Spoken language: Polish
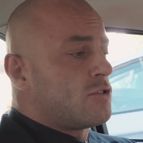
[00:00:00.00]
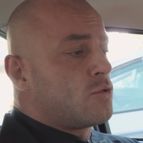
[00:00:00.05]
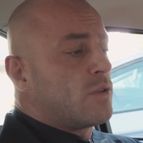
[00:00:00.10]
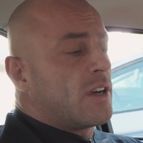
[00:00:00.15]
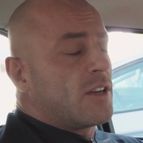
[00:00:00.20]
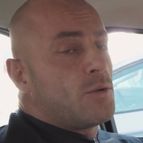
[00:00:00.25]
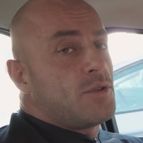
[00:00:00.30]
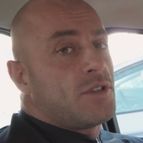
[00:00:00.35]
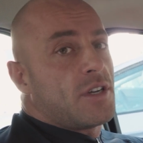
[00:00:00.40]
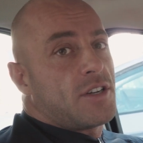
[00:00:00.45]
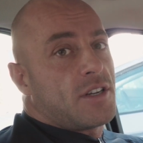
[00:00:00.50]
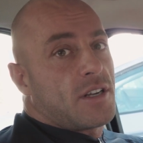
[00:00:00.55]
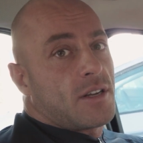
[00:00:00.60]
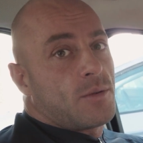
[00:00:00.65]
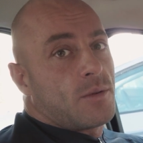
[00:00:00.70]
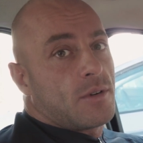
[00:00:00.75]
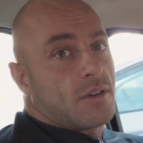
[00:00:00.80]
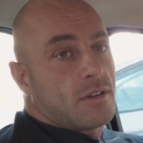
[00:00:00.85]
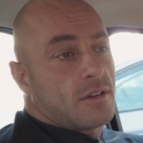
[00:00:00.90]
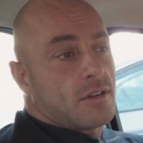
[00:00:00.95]
Sugerujcie
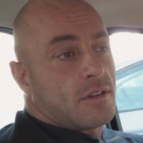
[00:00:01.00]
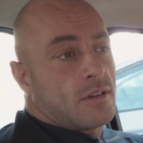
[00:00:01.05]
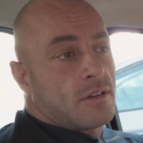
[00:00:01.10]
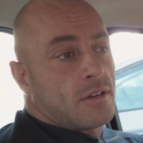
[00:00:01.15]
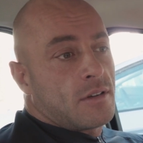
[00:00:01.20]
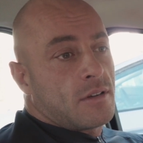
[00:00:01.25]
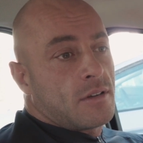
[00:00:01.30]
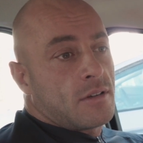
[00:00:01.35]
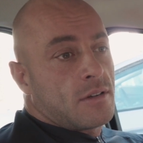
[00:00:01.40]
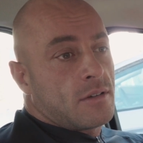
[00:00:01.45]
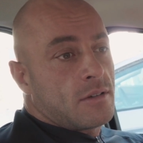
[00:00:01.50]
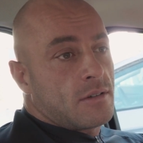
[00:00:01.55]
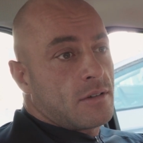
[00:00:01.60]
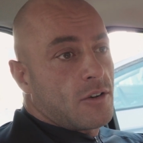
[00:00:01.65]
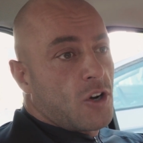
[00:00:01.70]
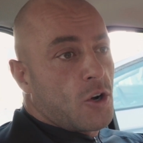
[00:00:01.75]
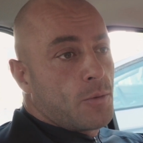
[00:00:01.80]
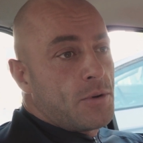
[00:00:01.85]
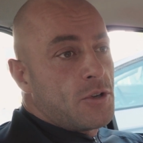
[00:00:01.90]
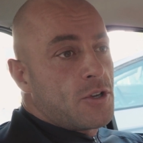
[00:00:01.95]
się e,
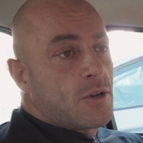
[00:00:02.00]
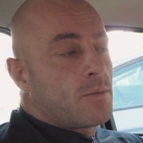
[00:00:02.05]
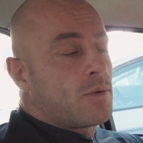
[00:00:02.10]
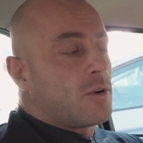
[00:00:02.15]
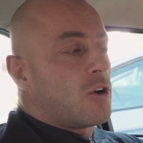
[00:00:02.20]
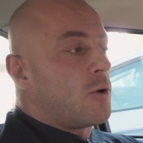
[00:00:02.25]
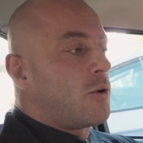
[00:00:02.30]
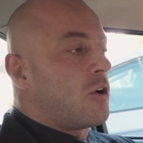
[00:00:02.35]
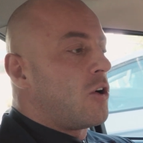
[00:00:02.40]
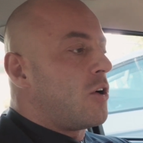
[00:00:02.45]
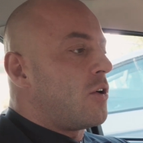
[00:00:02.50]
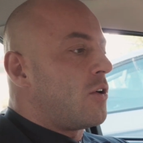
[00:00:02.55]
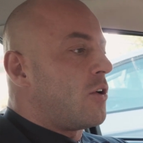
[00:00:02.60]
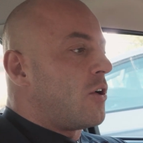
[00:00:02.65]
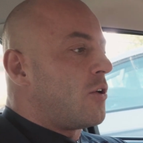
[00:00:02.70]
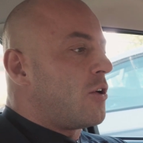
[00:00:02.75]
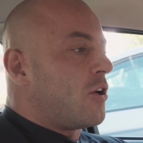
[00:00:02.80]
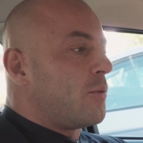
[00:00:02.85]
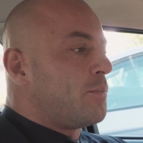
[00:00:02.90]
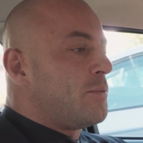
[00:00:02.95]
opinią, o, o,
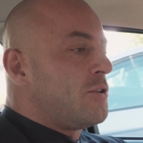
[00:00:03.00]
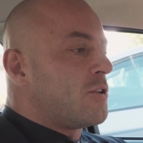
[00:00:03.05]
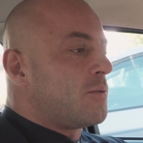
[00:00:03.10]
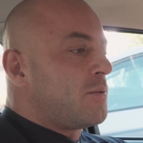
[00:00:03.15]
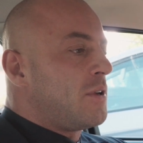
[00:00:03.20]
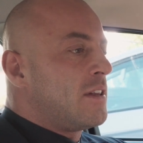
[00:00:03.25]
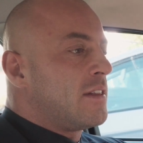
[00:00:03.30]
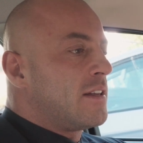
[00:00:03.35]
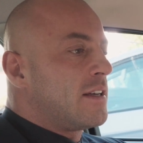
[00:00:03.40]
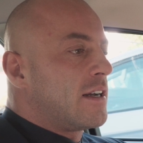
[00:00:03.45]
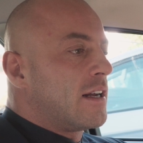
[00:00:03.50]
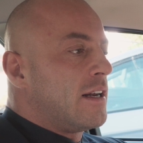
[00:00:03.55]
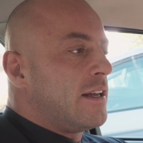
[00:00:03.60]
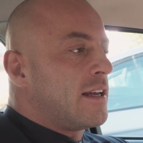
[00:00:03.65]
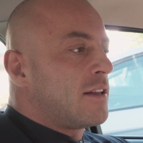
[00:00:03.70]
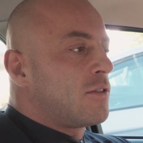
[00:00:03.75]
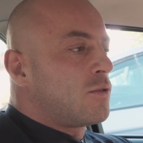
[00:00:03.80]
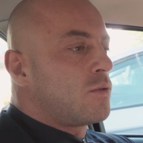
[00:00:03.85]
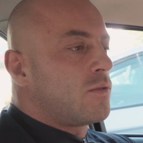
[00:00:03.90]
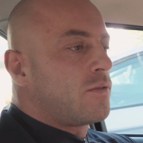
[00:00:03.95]
o, opinią innych
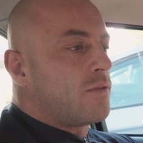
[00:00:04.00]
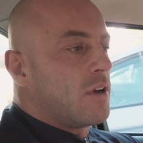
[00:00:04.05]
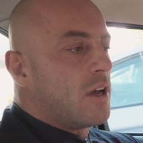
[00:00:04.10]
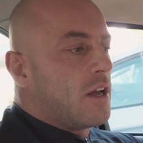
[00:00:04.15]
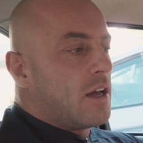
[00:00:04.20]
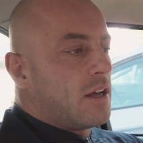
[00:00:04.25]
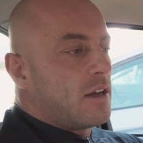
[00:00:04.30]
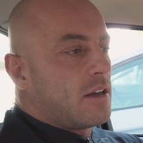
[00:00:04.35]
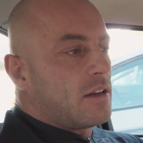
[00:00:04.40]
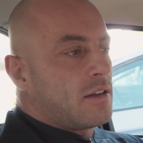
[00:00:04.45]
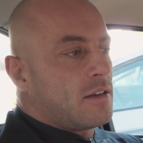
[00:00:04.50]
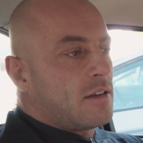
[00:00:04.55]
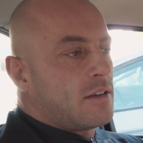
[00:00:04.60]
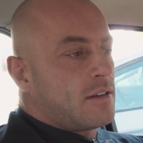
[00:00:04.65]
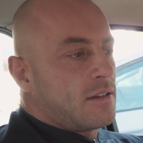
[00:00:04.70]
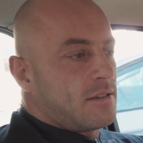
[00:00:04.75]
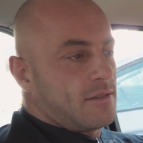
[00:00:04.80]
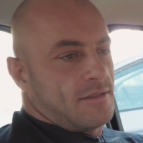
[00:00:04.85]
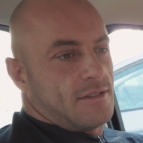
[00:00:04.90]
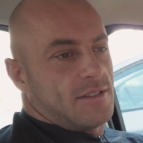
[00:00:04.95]
klientów, e,
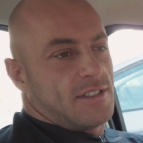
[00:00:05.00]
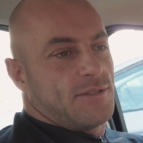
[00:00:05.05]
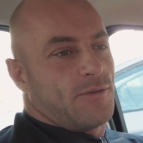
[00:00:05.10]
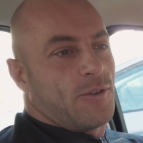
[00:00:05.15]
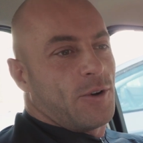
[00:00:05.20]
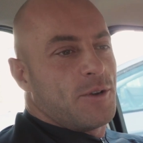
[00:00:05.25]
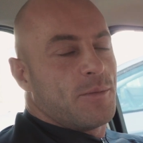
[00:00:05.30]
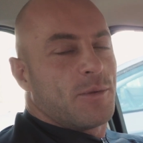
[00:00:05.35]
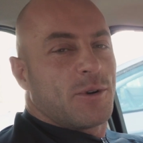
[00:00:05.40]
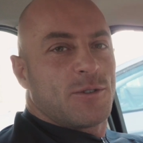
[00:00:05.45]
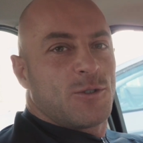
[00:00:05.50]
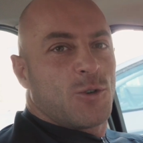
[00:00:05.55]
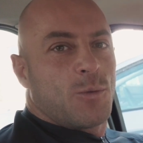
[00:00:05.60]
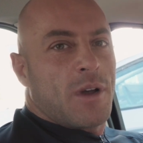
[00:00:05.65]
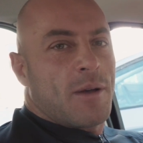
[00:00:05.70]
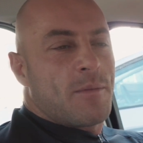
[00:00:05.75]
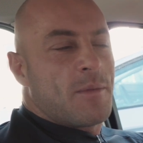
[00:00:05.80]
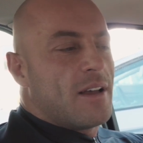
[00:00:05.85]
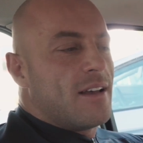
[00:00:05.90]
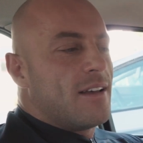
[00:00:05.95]
swoim
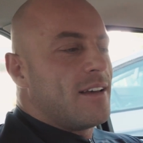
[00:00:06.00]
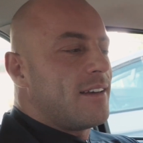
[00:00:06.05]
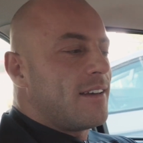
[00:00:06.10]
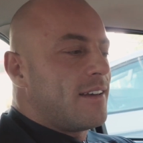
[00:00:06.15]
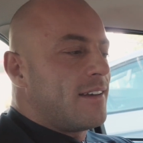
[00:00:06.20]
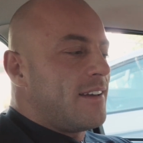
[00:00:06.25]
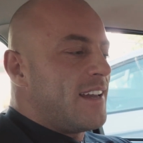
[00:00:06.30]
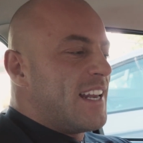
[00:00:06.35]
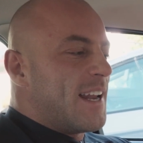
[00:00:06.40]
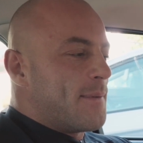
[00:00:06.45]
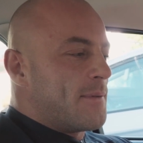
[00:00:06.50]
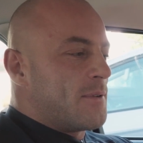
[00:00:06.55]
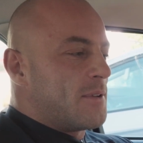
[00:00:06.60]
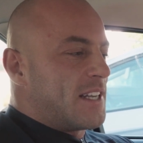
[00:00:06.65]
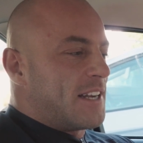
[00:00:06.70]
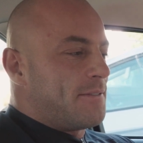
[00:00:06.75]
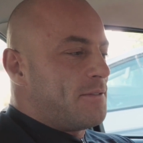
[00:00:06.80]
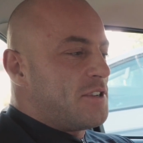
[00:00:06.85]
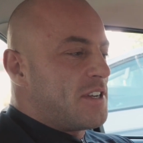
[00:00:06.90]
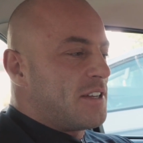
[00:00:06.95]
rozumem e, i na
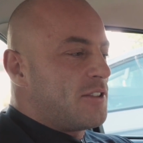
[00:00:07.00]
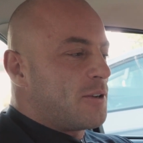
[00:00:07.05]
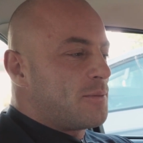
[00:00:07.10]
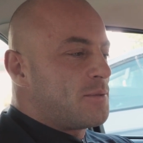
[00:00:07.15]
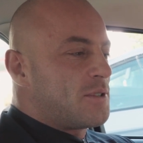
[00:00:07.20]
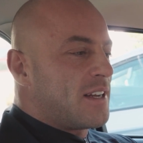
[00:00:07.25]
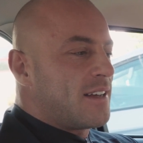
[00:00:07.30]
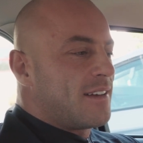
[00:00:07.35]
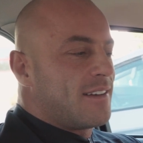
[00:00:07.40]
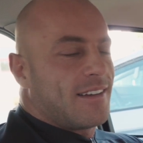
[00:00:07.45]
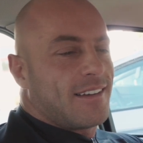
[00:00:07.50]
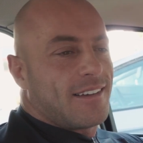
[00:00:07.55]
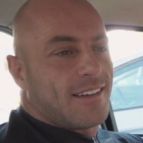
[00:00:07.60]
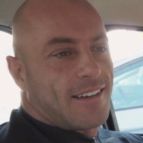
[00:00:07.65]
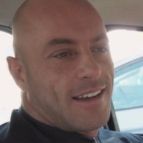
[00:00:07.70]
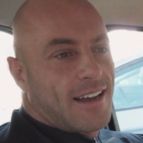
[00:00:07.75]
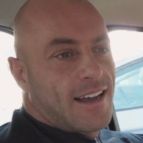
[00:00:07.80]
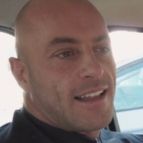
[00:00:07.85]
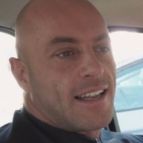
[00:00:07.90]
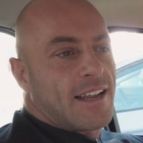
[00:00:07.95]
pewno traficie dobrze,
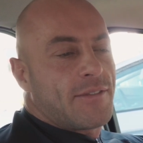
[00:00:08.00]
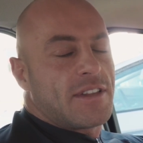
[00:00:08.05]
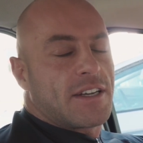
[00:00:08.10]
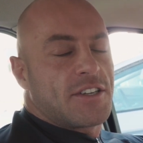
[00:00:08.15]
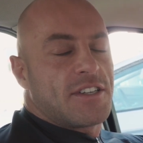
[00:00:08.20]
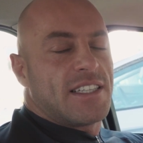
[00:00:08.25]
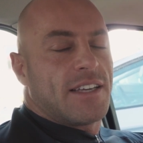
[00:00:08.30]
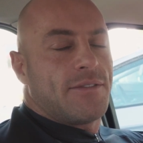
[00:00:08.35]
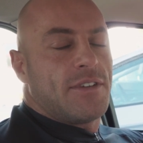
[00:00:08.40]
ale nawet jak się